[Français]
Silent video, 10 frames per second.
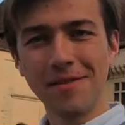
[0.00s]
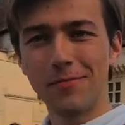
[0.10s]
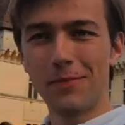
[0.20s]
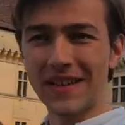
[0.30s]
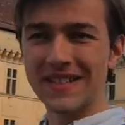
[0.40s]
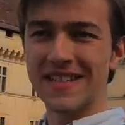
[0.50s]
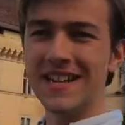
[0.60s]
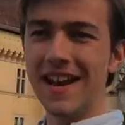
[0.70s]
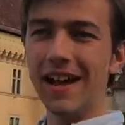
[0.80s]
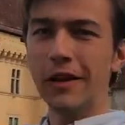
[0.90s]
parce qu'il
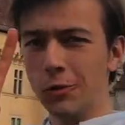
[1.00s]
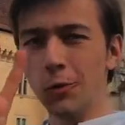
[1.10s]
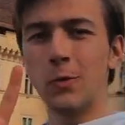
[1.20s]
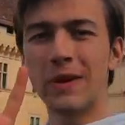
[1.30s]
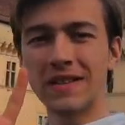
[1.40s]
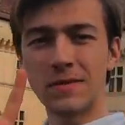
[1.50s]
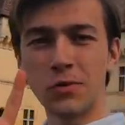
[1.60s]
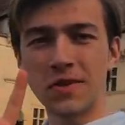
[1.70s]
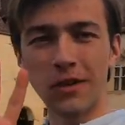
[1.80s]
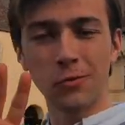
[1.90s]
a deux
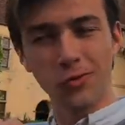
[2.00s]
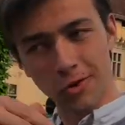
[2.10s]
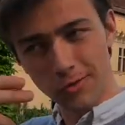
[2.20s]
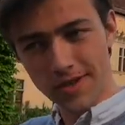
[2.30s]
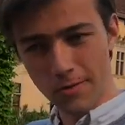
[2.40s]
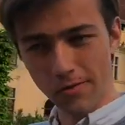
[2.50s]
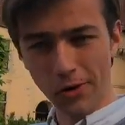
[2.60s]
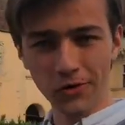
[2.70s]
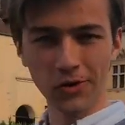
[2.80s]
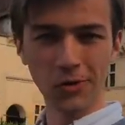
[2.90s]
principaux atouts que nous allons voir
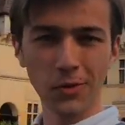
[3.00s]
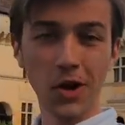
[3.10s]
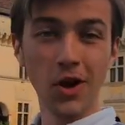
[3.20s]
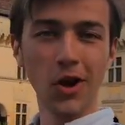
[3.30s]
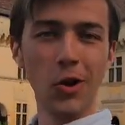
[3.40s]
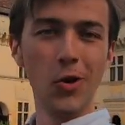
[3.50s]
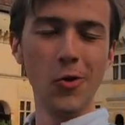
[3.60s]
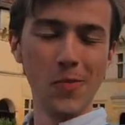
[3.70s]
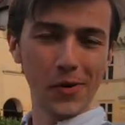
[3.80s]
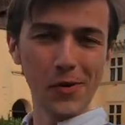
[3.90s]
ensemble. Le
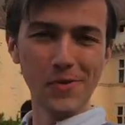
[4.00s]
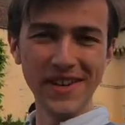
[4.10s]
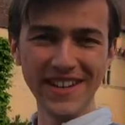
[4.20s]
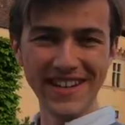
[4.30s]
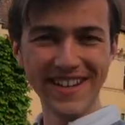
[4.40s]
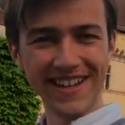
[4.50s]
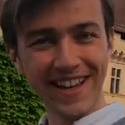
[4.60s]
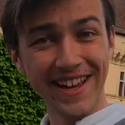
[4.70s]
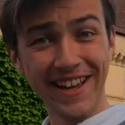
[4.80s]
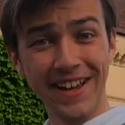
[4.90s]
premier
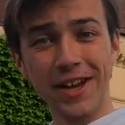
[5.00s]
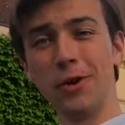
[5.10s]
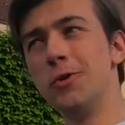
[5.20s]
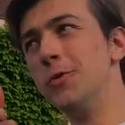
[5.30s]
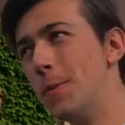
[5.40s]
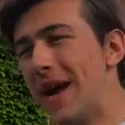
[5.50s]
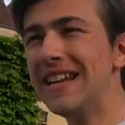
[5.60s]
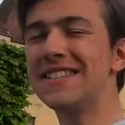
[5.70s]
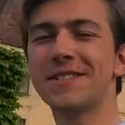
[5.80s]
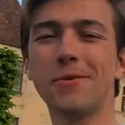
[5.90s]
est une belle
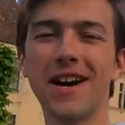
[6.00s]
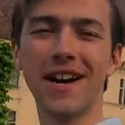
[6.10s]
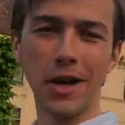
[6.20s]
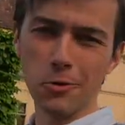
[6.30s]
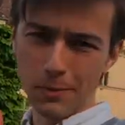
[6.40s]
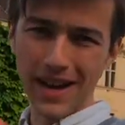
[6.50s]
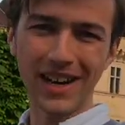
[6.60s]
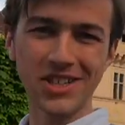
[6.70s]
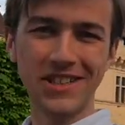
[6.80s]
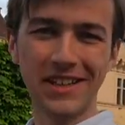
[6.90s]
histoire une belle
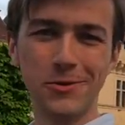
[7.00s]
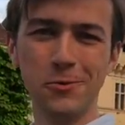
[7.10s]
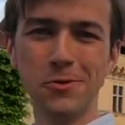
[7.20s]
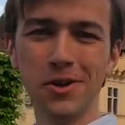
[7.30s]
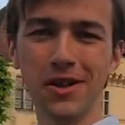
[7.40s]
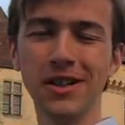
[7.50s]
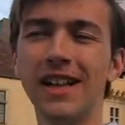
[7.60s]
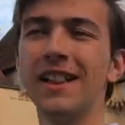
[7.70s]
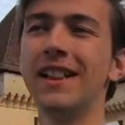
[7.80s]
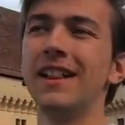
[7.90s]
architecture.
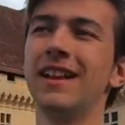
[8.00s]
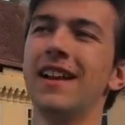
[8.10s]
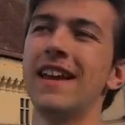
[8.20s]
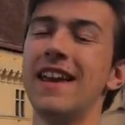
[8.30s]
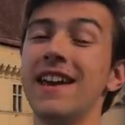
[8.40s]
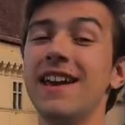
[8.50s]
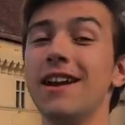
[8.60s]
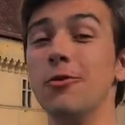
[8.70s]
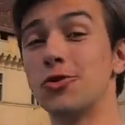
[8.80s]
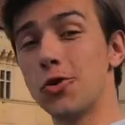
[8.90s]
Et
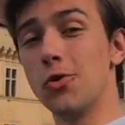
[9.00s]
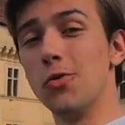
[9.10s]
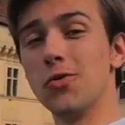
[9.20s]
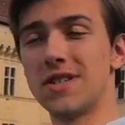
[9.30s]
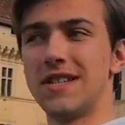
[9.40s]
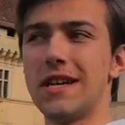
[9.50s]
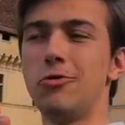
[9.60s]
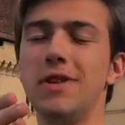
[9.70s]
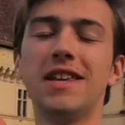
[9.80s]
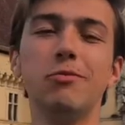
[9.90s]
le second, c'est
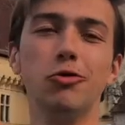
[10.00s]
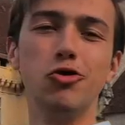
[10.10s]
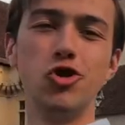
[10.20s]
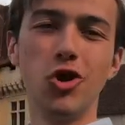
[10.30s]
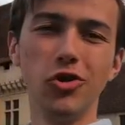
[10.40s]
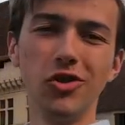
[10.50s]
une équipe de jeunes